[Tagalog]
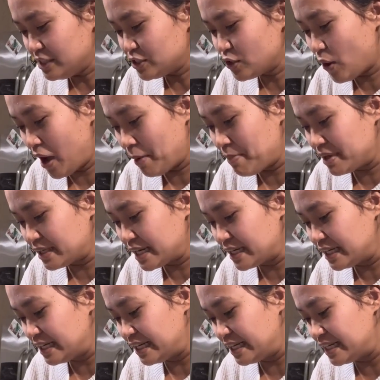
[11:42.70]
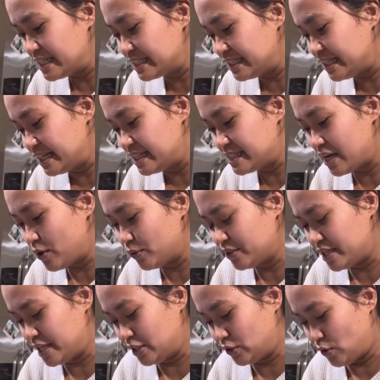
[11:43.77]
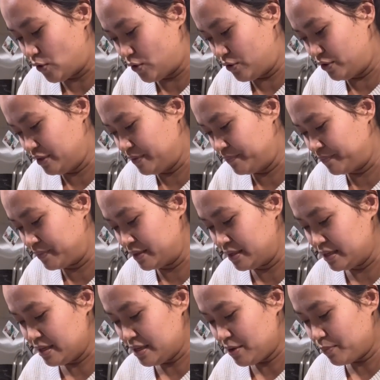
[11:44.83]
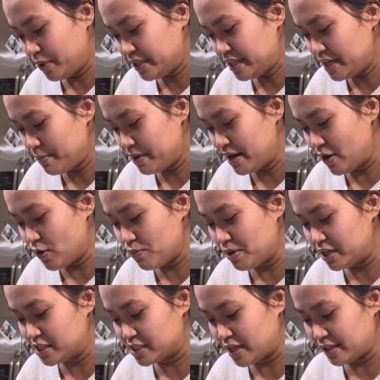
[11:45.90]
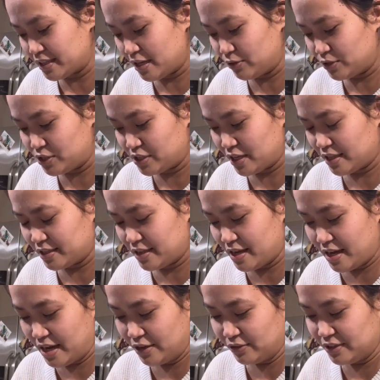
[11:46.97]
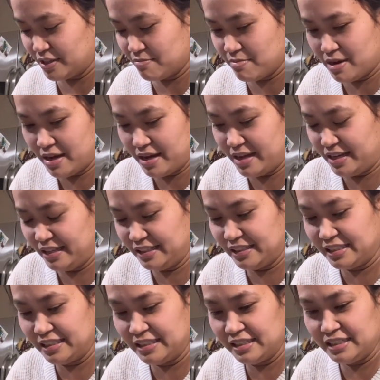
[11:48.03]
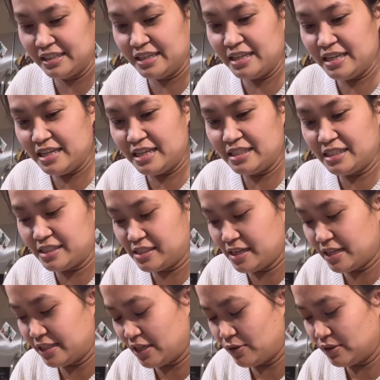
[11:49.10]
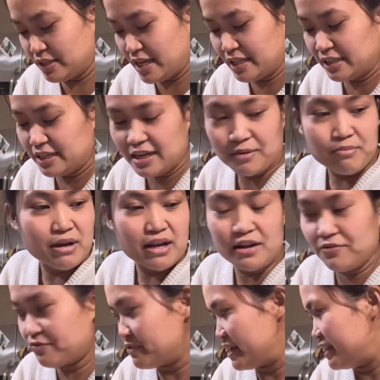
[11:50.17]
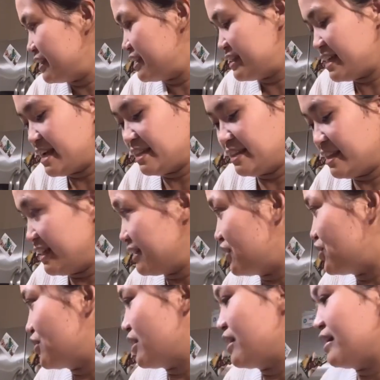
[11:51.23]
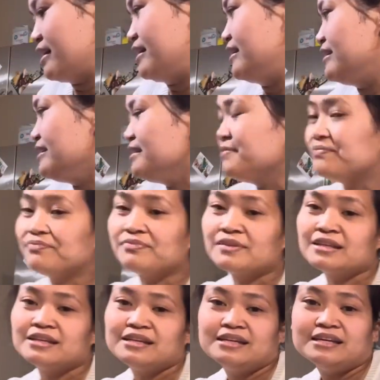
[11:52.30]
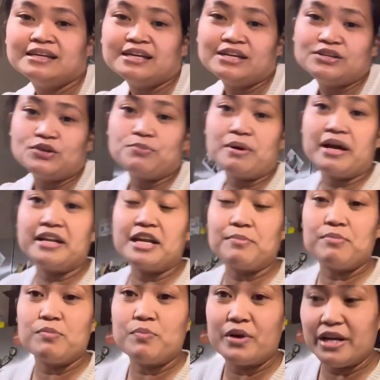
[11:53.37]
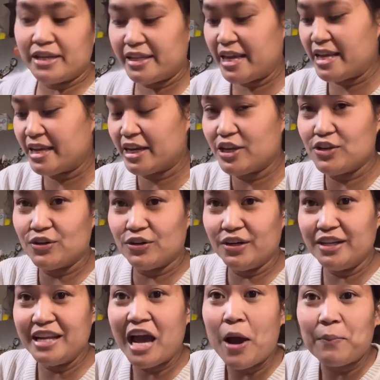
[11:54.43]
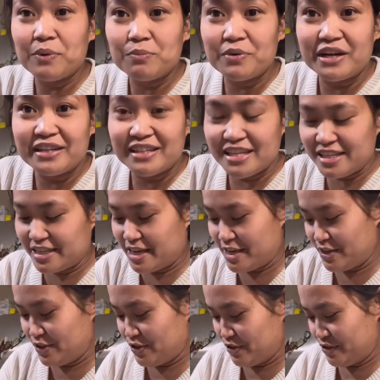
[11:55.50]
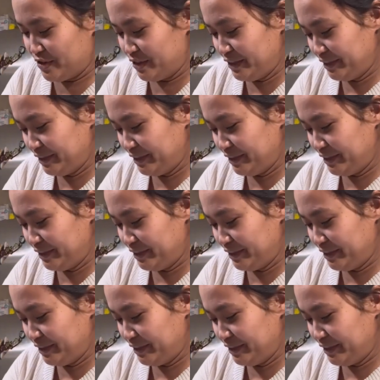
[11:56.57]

So, habang naglilinis-linis ako dito, pwede naman ako mag-shoutout, shoutout. Diba? Shoutout natin ang mga friends natin dyan. Yung mga nagpo-birthday ngayon, happy birthday sa inyo.